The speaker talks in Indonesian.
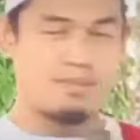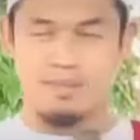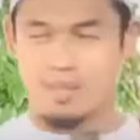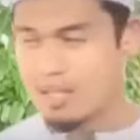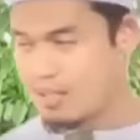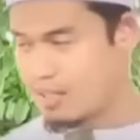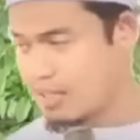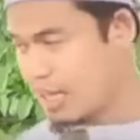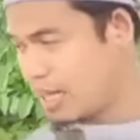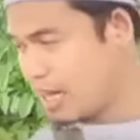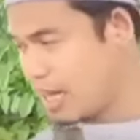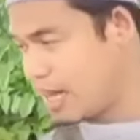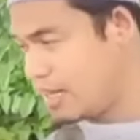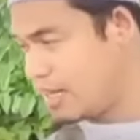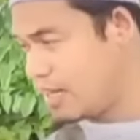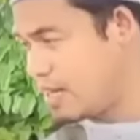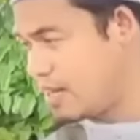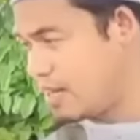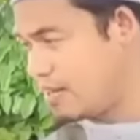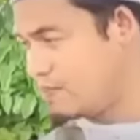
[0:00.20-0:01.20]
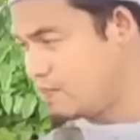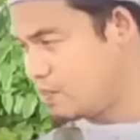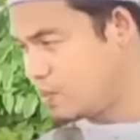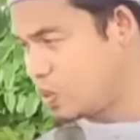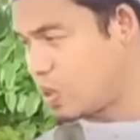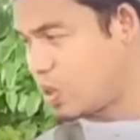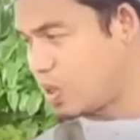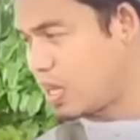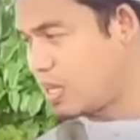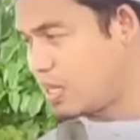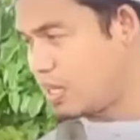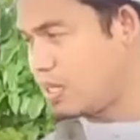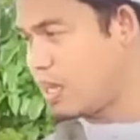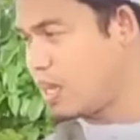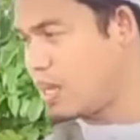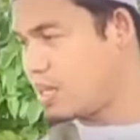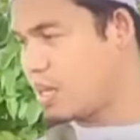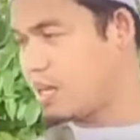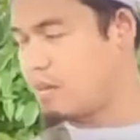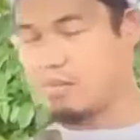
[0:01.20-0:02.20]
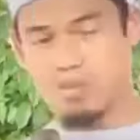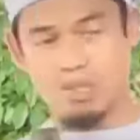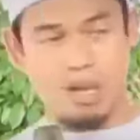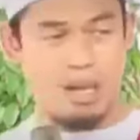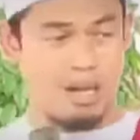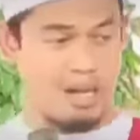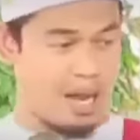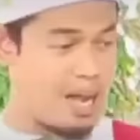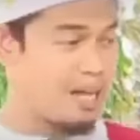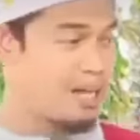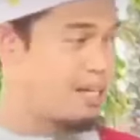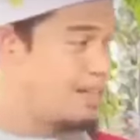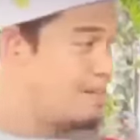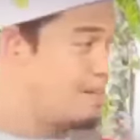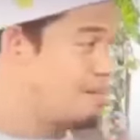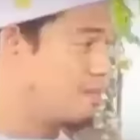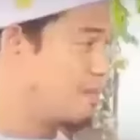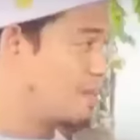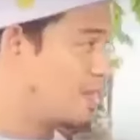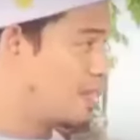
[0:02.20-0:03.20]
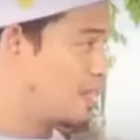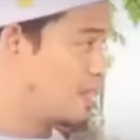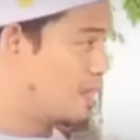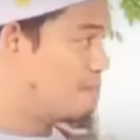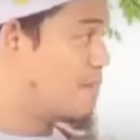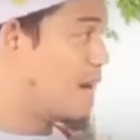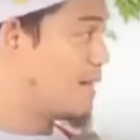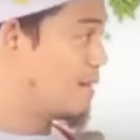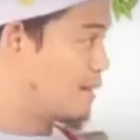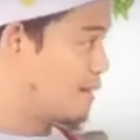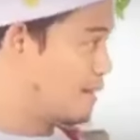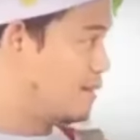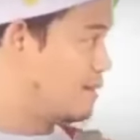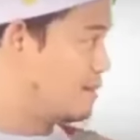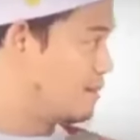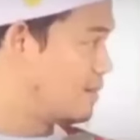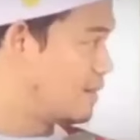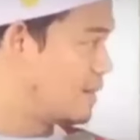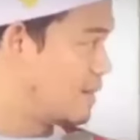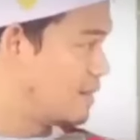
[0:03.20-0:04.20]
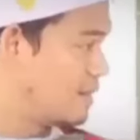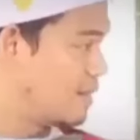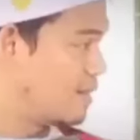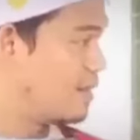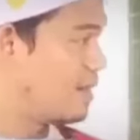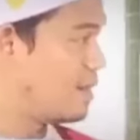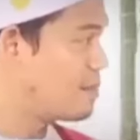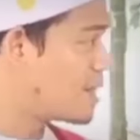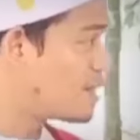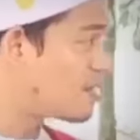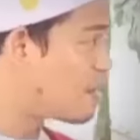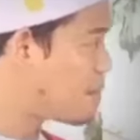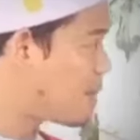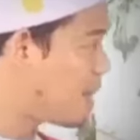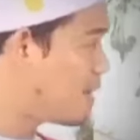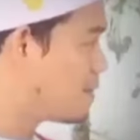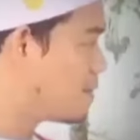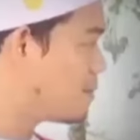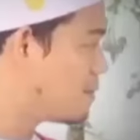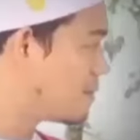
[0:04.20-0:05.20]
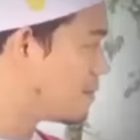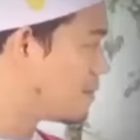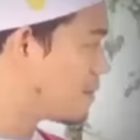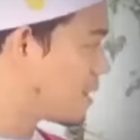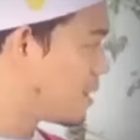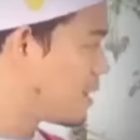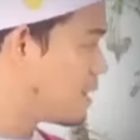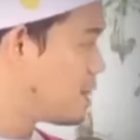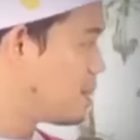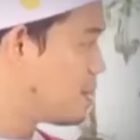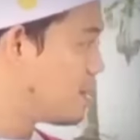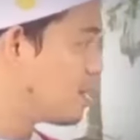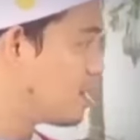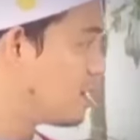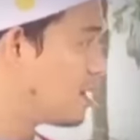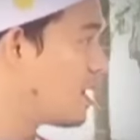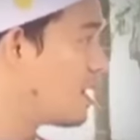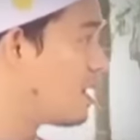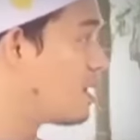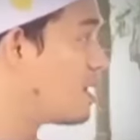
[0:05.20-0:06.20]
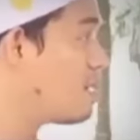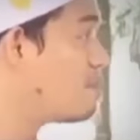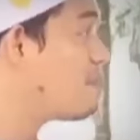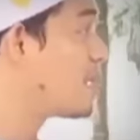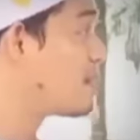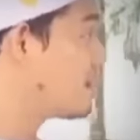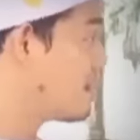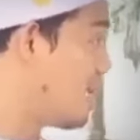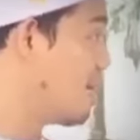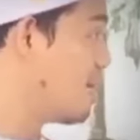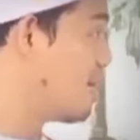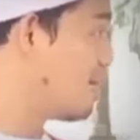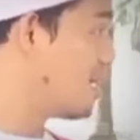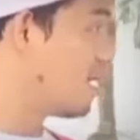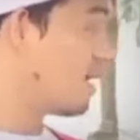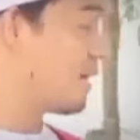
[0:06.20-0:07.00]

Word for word: kan sekarang ada seorang kiai yang sangat alim di Banten namanya siapa Kiai Imat ya